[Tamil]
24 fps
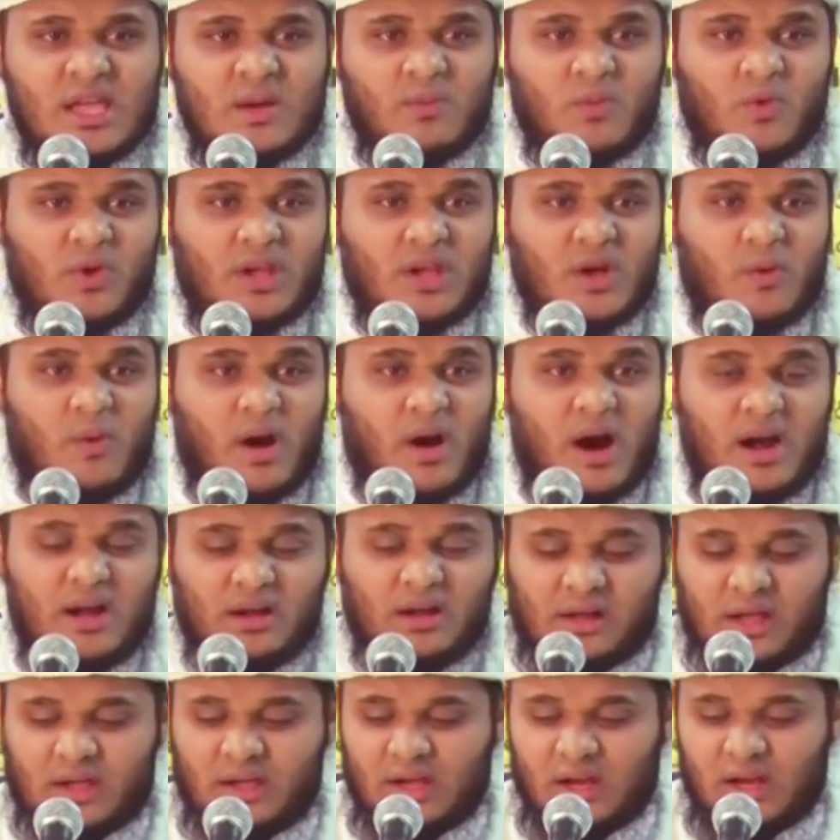எம்முடைய
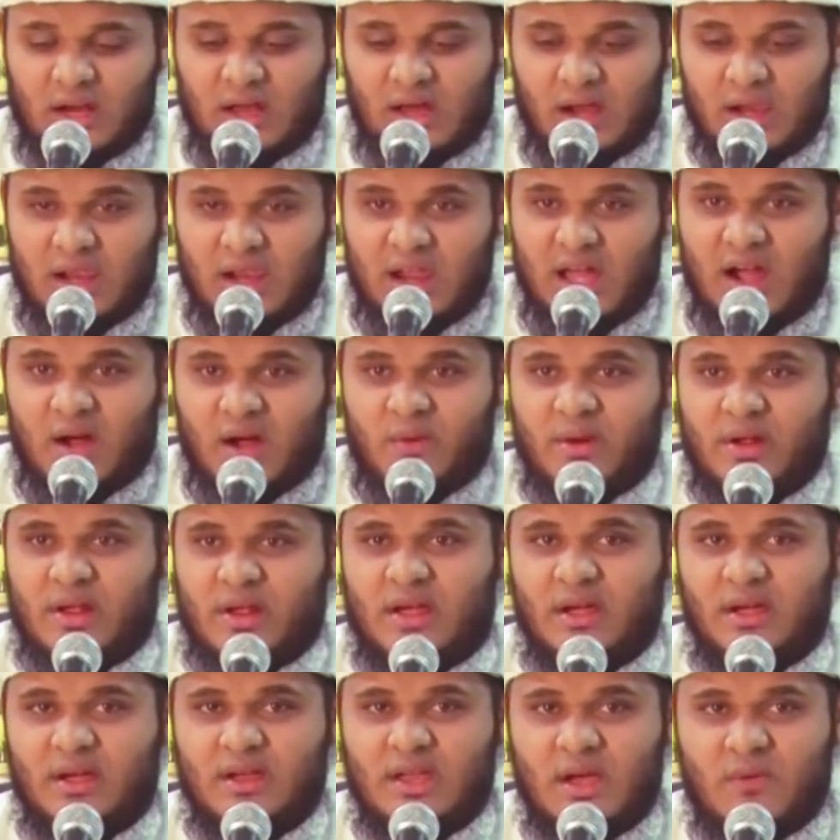வாழ்க்கையில்
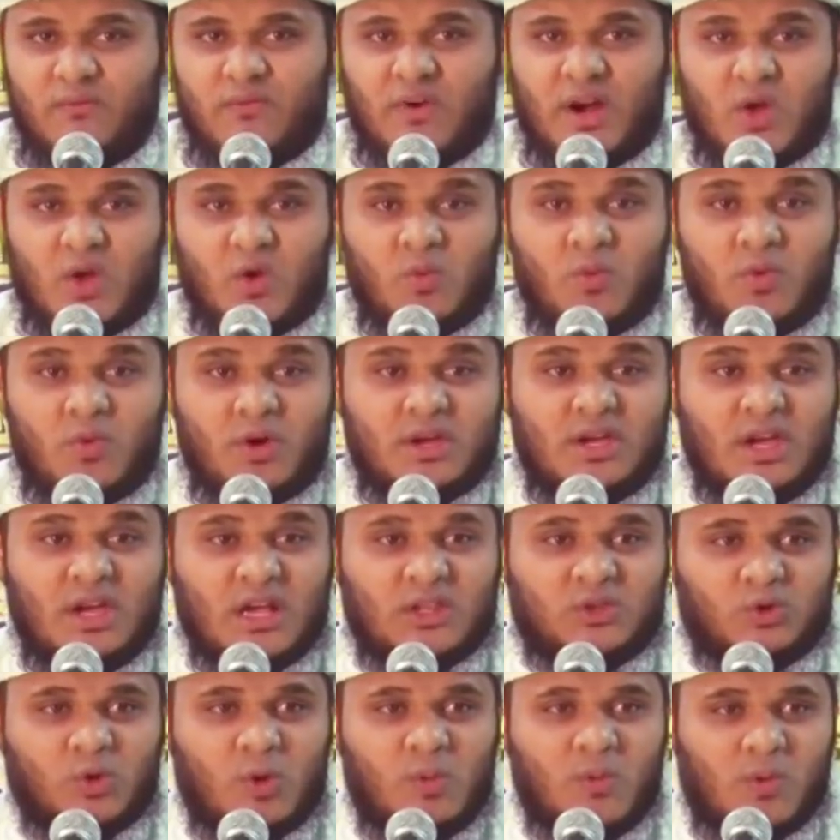அல்லாஹிற்கு எவ்வளவு
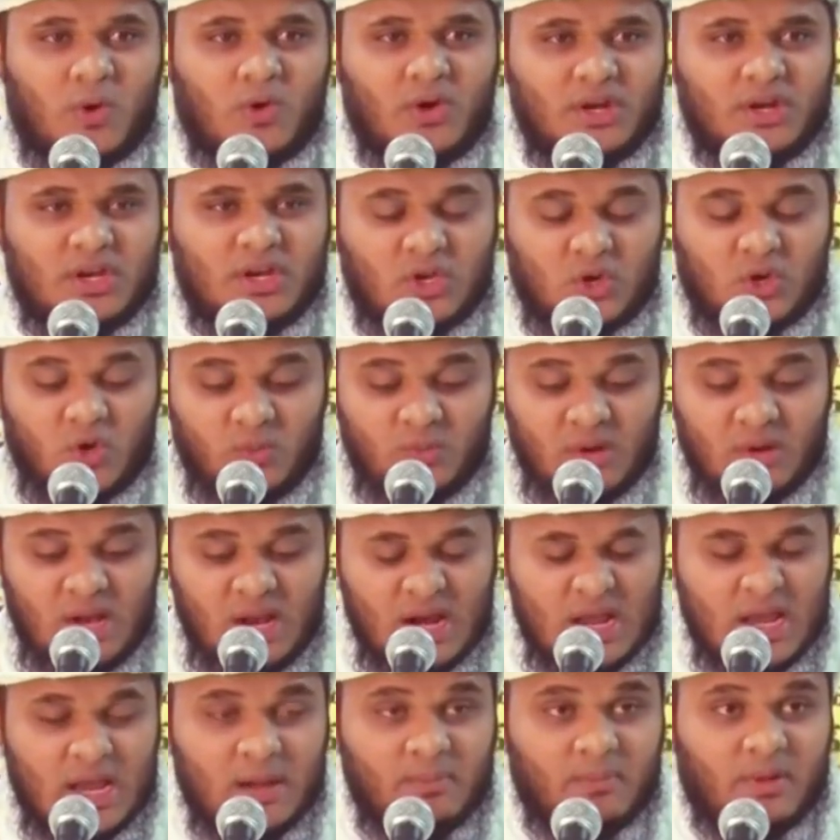முக்கியத்துவம் கொடுக்கிறோம்
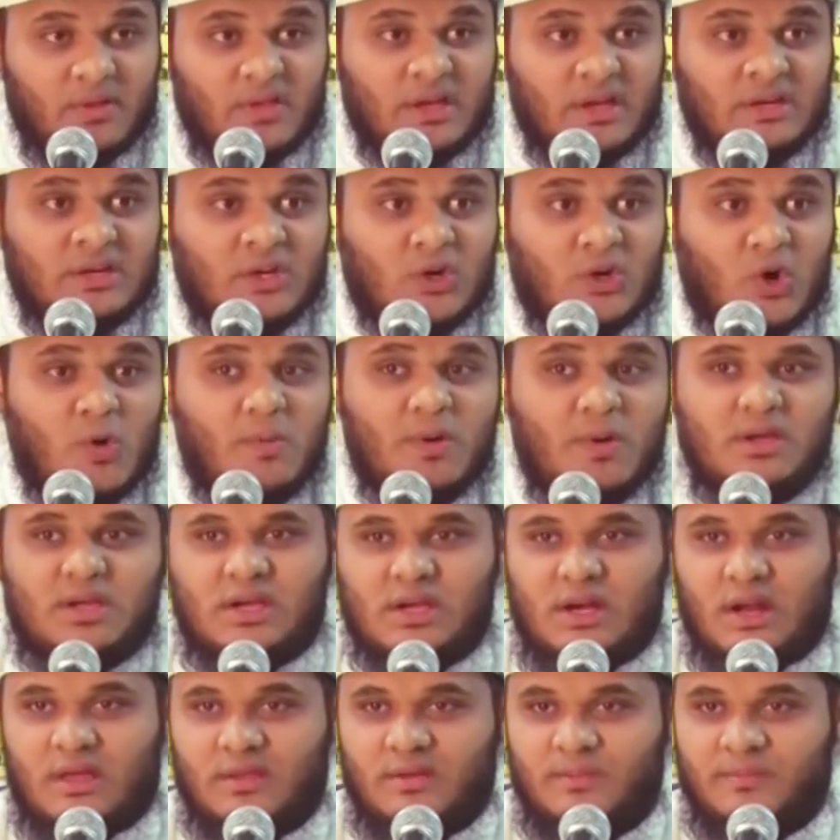என்பதை
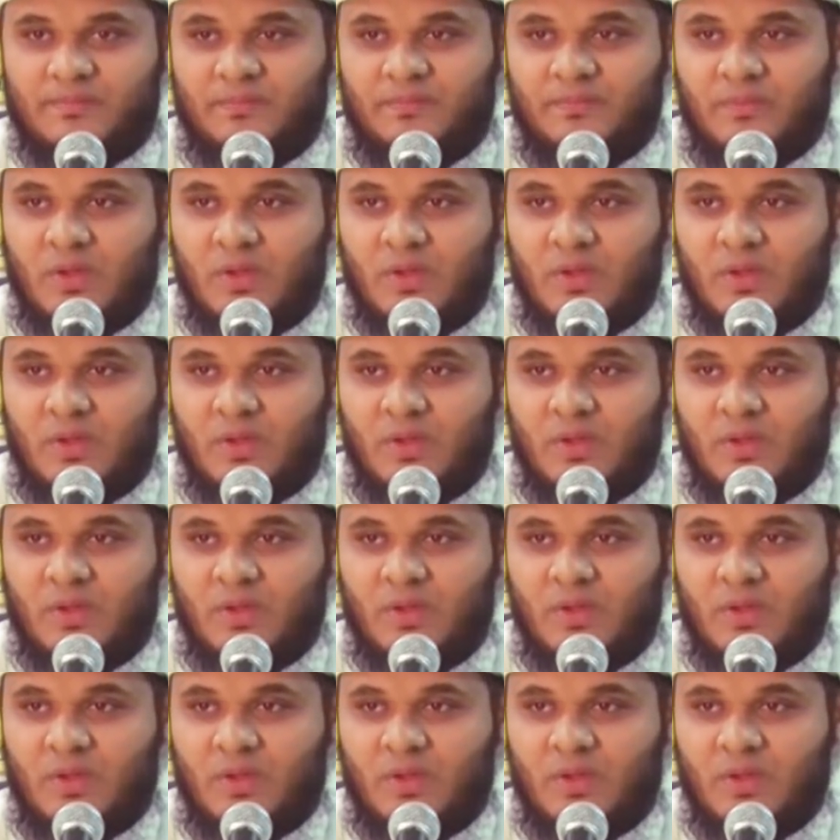நிரூபிக்கிறது